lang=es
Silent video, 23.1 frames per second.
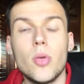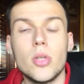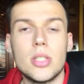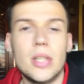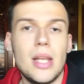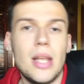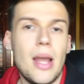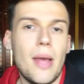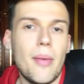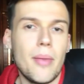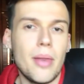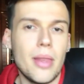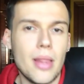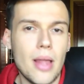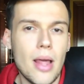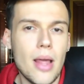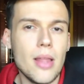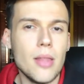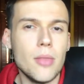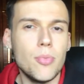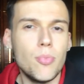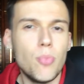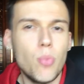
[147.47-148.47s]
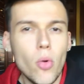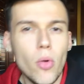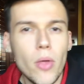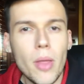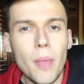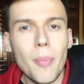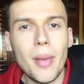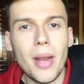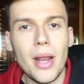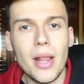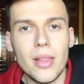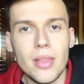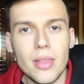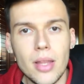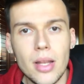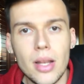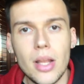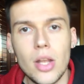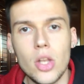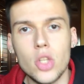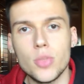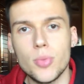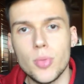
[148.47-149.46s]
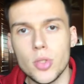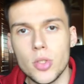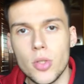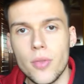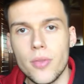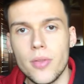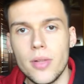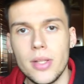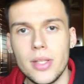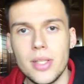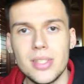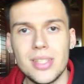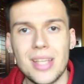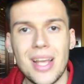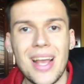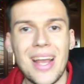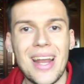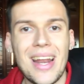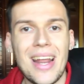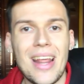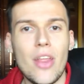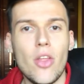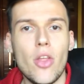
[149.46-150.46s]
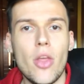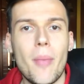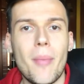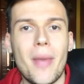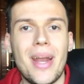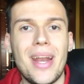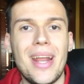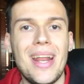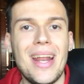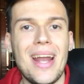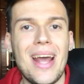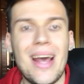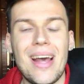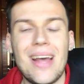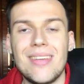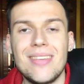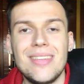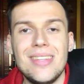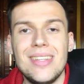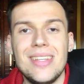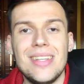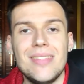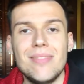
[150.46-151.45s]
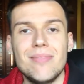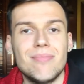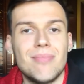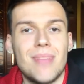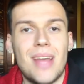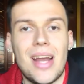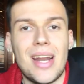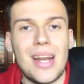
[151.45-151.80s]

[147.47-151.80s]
pues la verdad puede parecer que los Boston Celtics han ganado de manera mm,